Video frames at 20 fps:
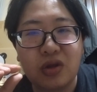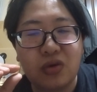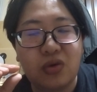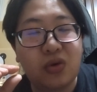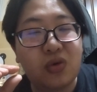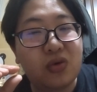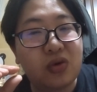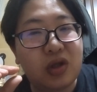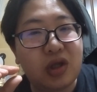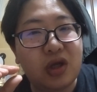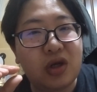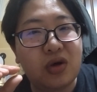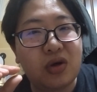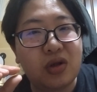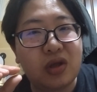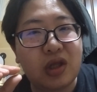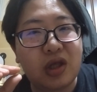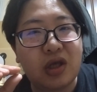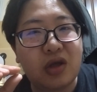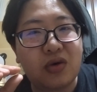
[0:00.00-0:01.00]
努力でき
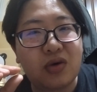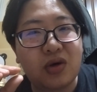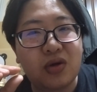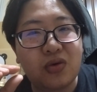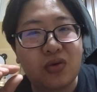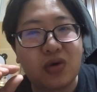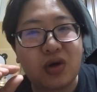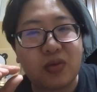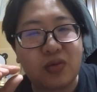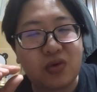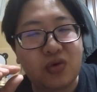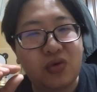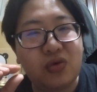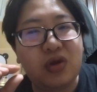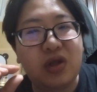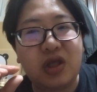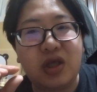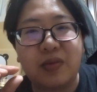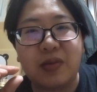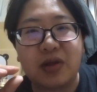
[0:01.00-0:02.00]
る、できるかどうかも
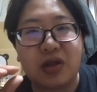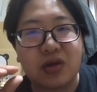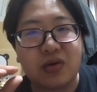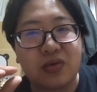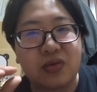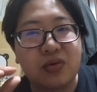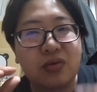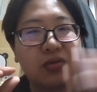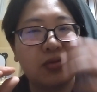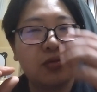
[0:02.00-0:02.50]
運で決まってる。